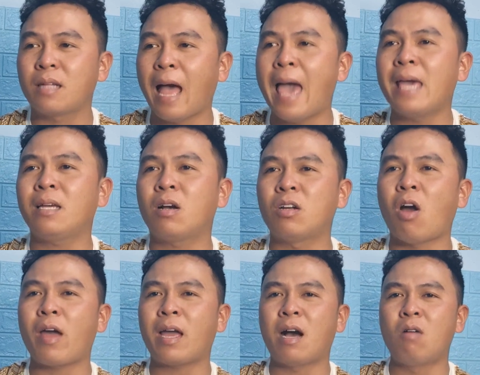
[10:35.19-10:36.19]
thái có
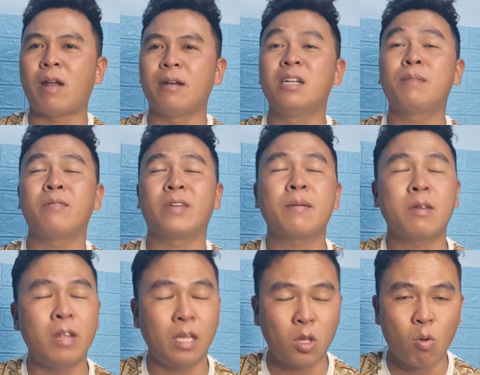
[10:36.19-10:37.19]
nói cái câu là đưa được vị cấp
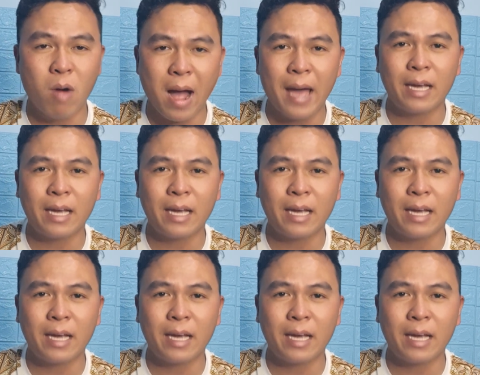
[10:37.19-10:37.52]
cứu để đi tù à